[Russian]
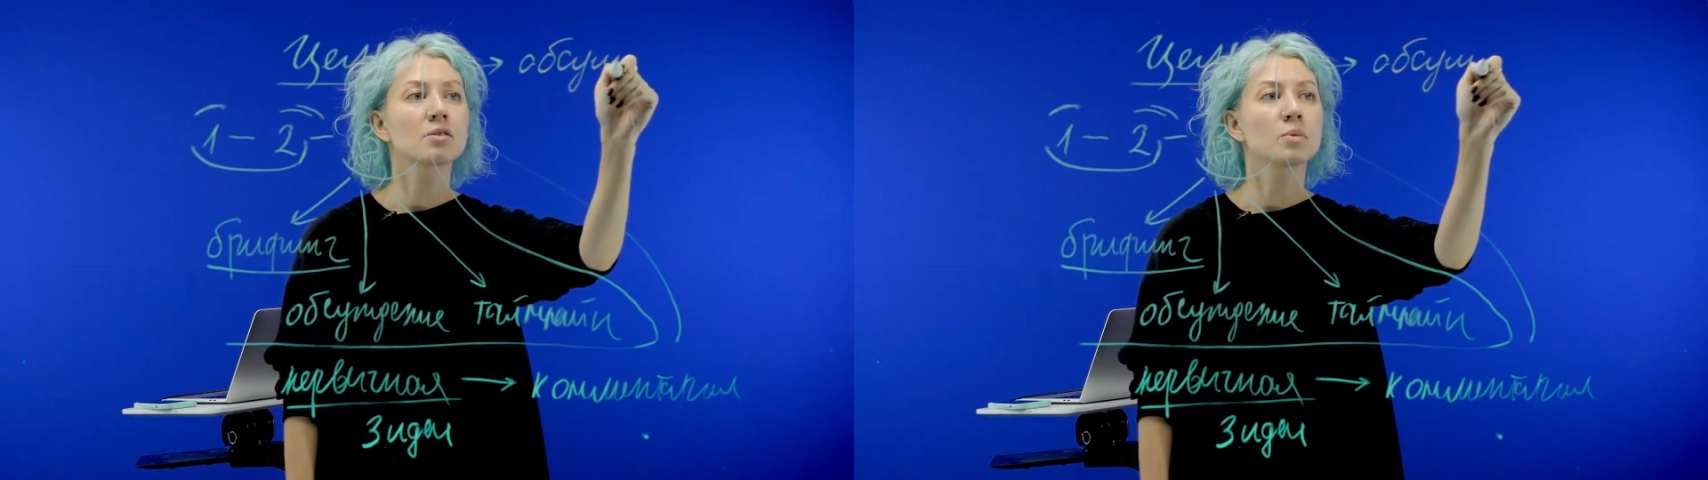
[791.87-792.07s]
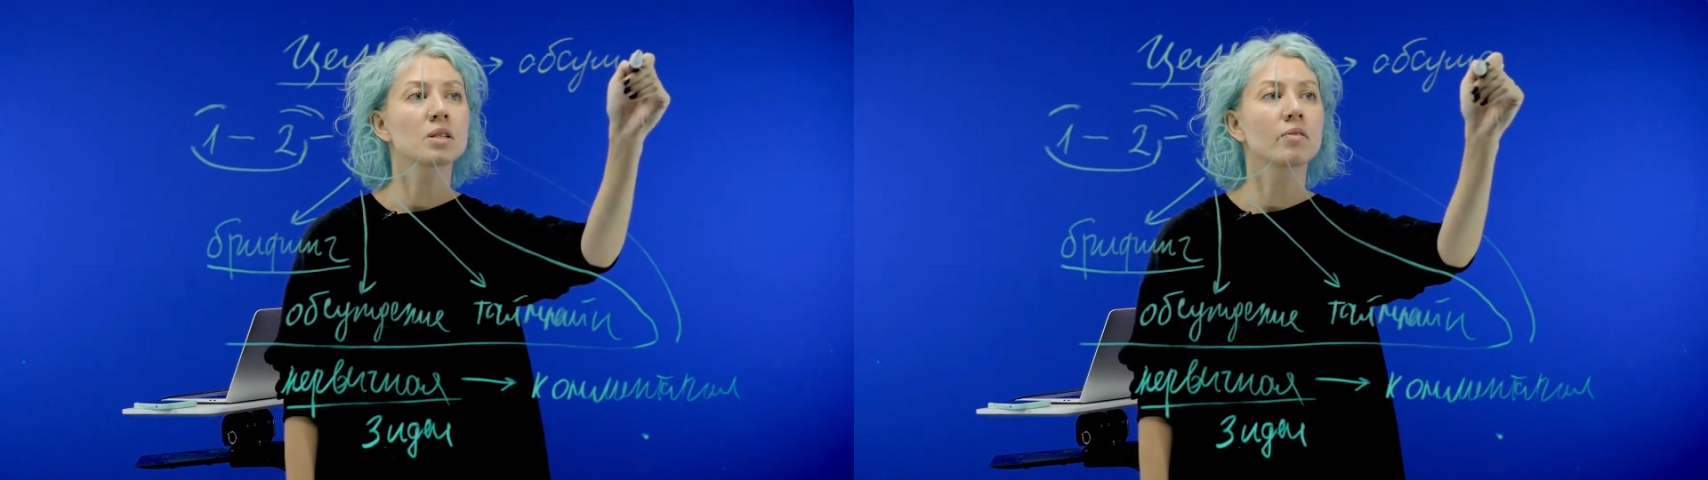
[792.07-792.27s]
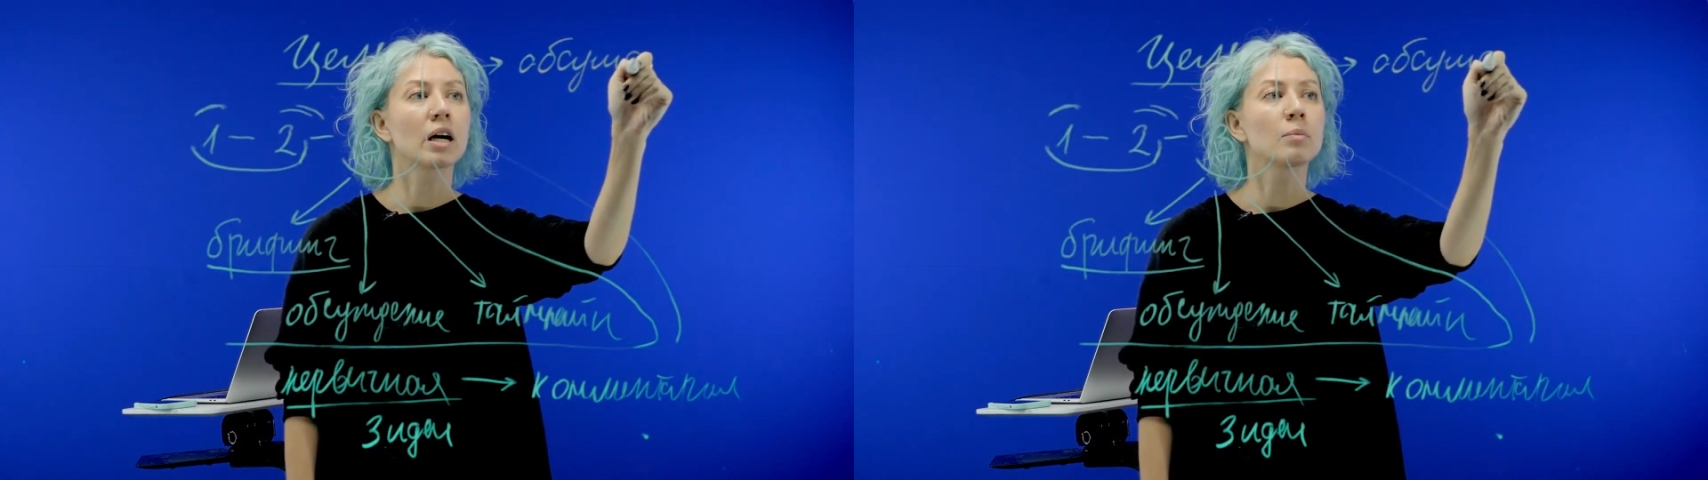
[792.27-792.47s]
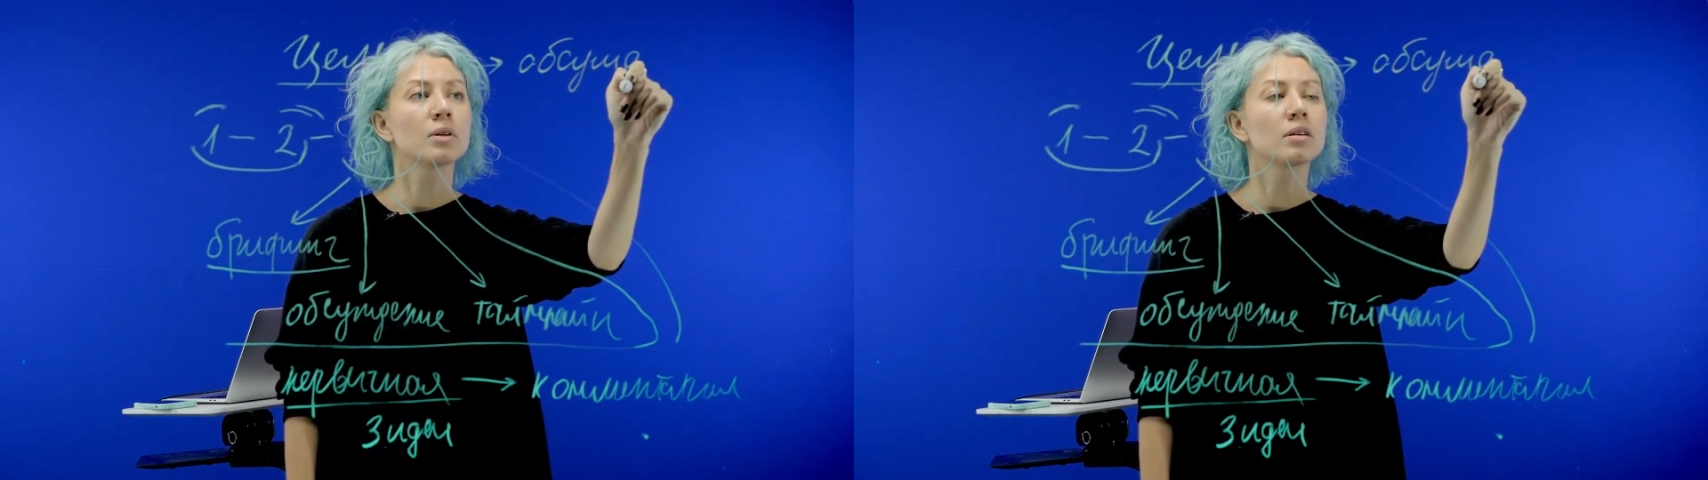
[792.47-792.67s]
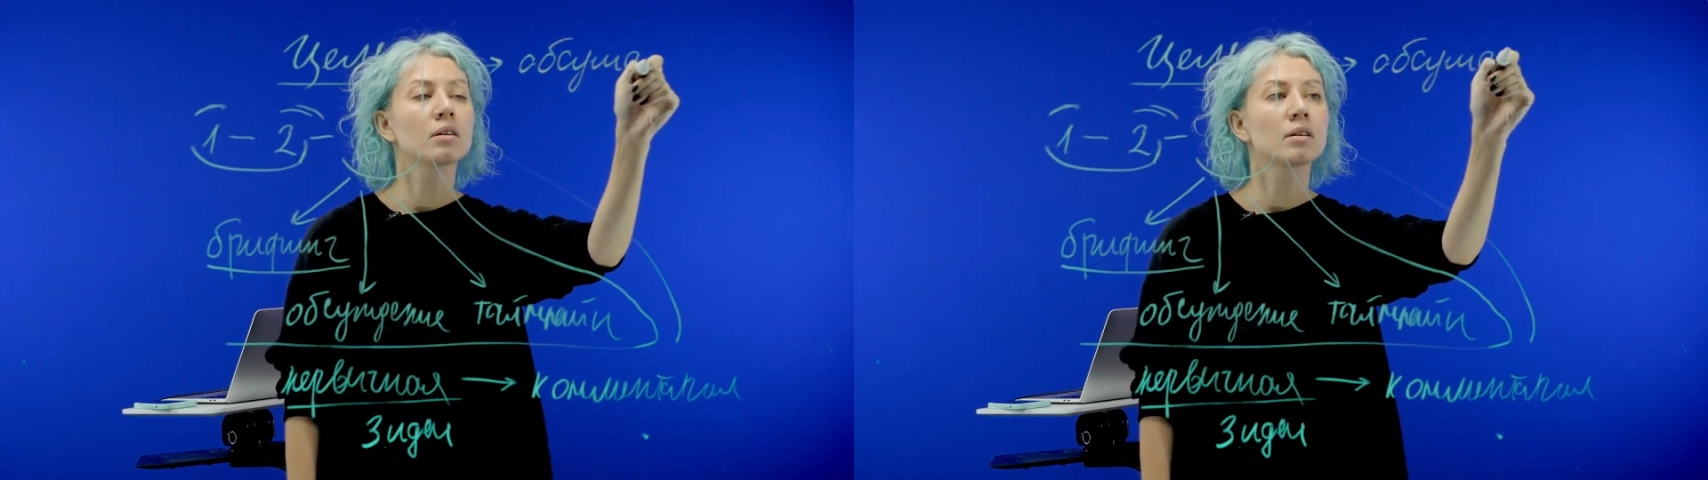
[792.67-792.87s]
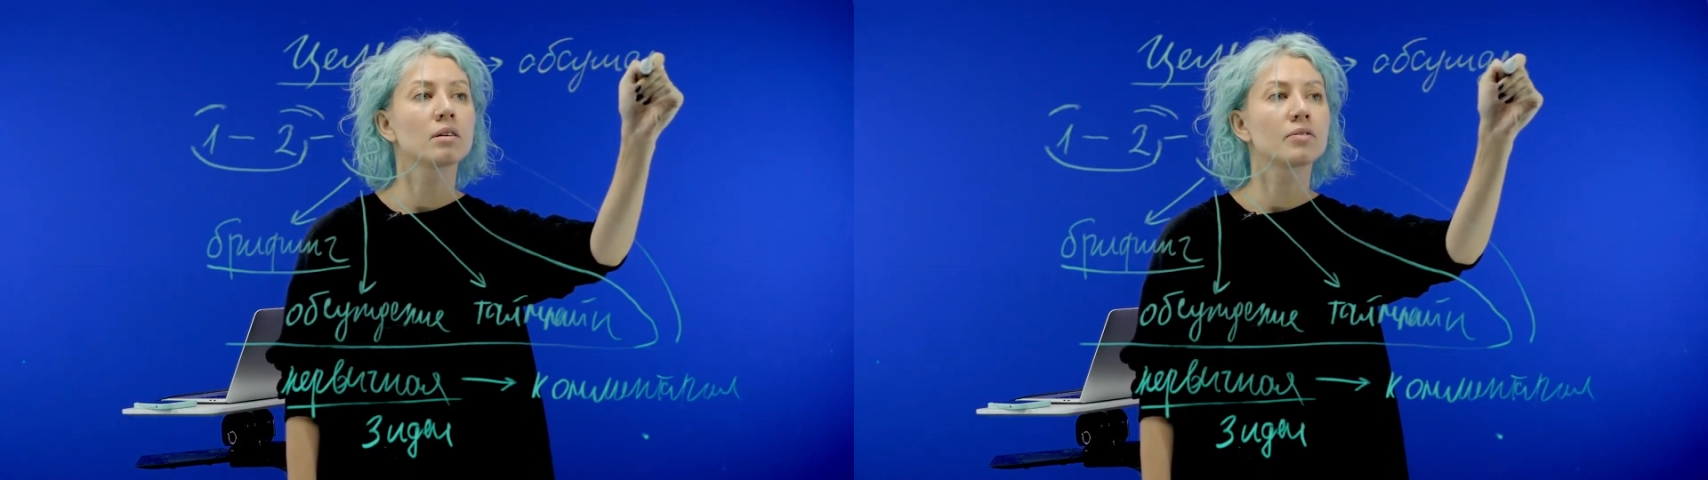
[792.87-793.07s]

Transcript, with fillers: мы с вами э,